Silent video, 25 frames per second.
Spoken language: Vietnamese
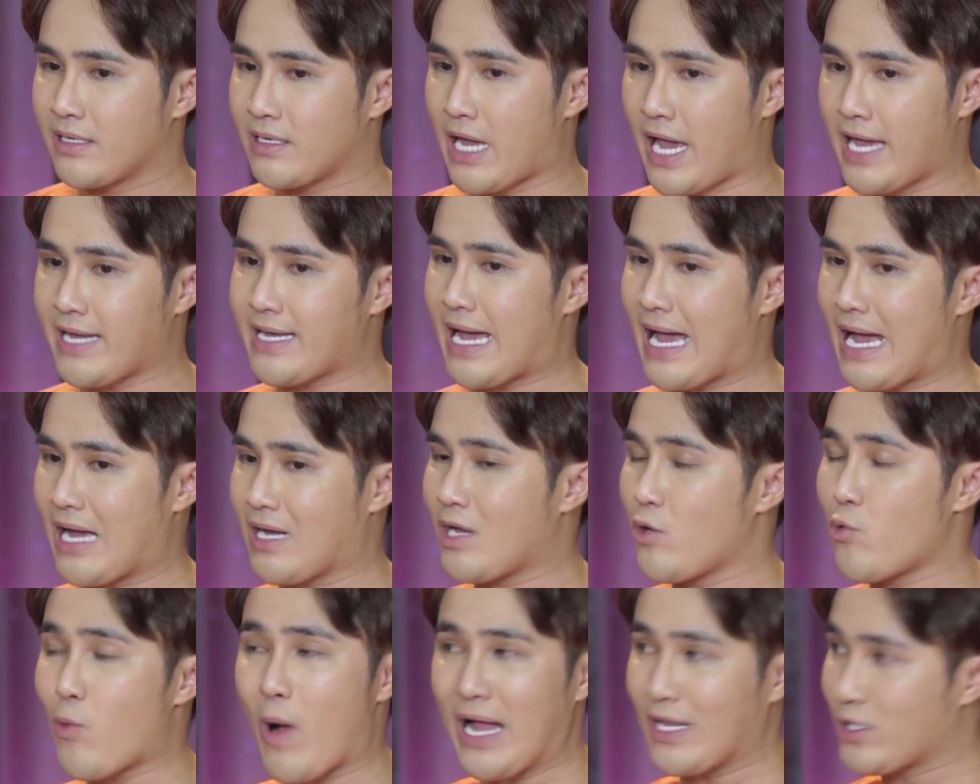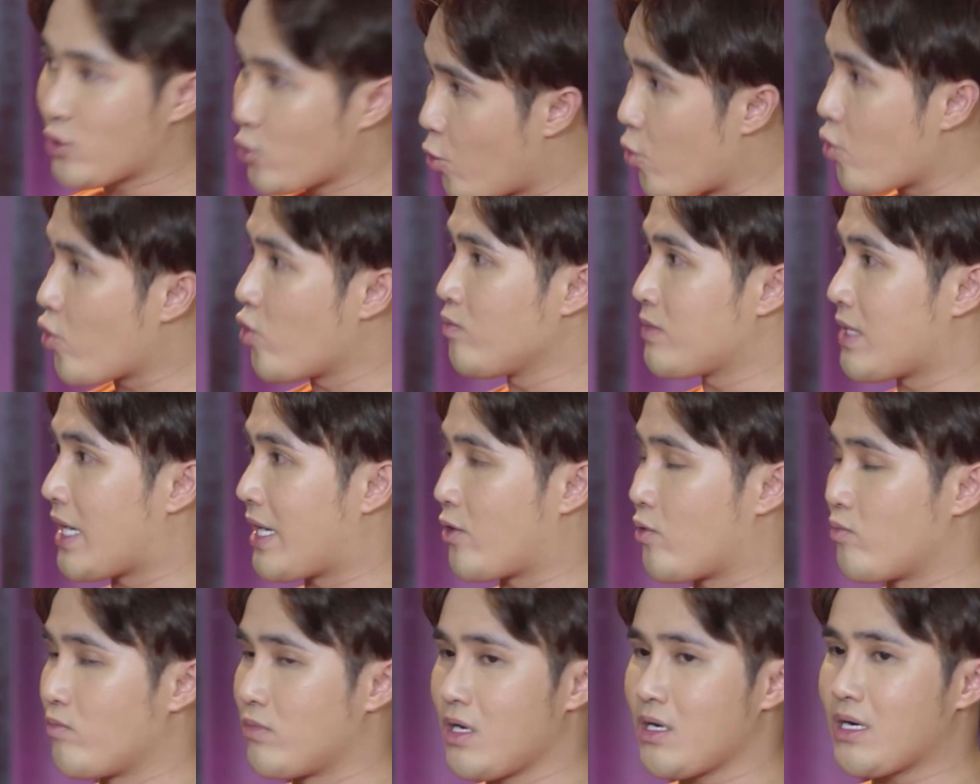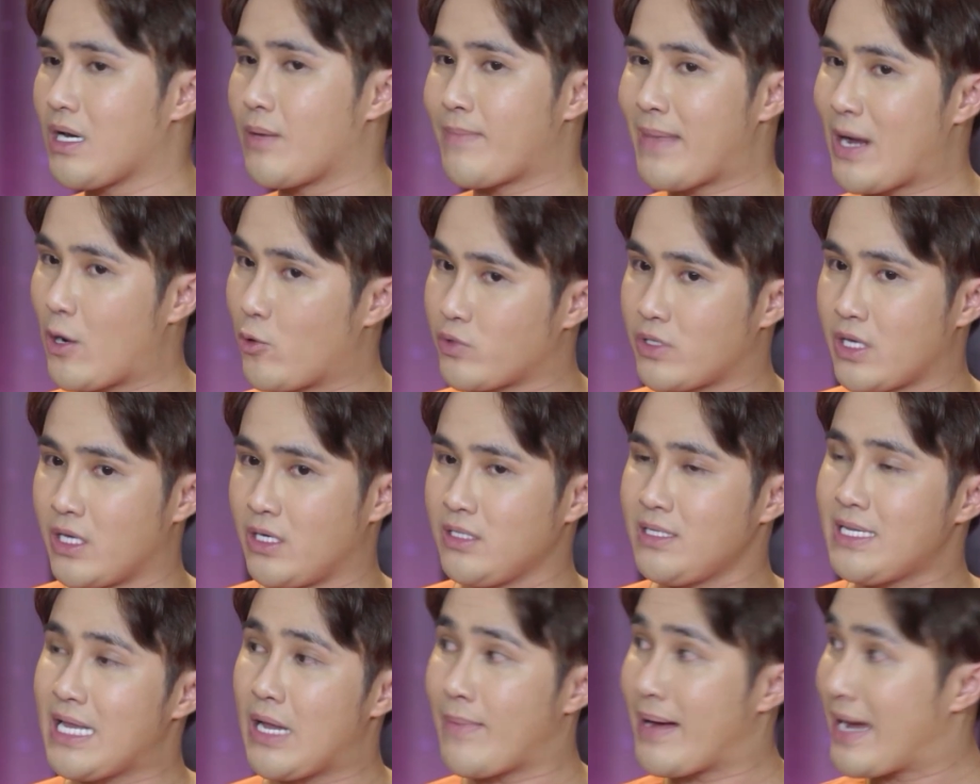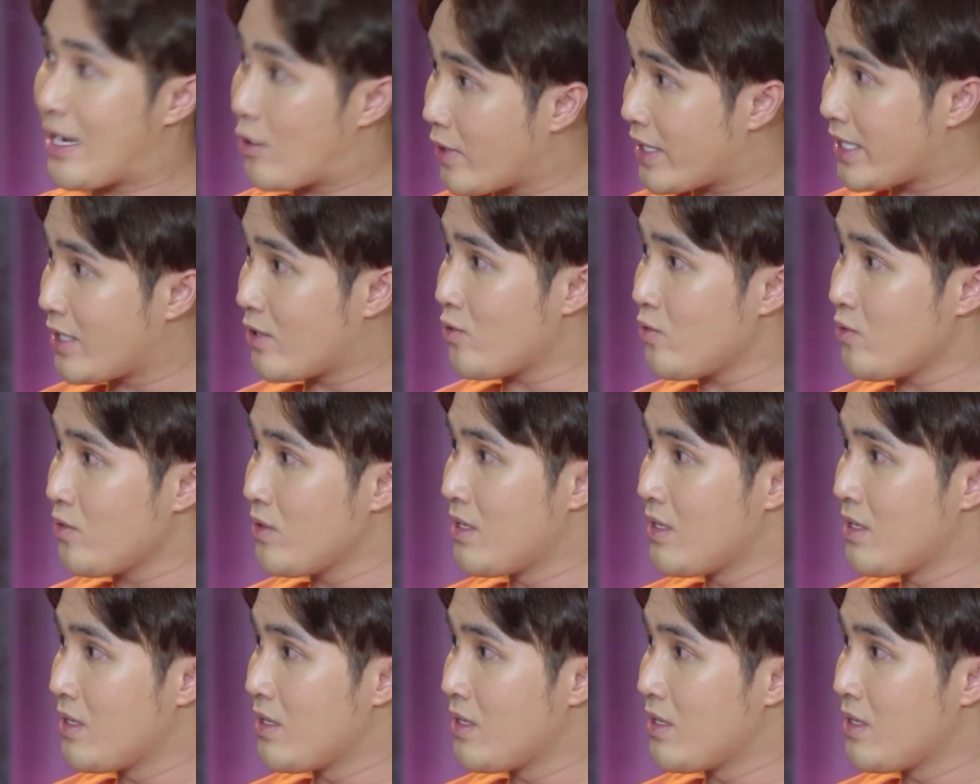kể cả cái quả chuối cũng vậy cũng rất là mau chín và mau héo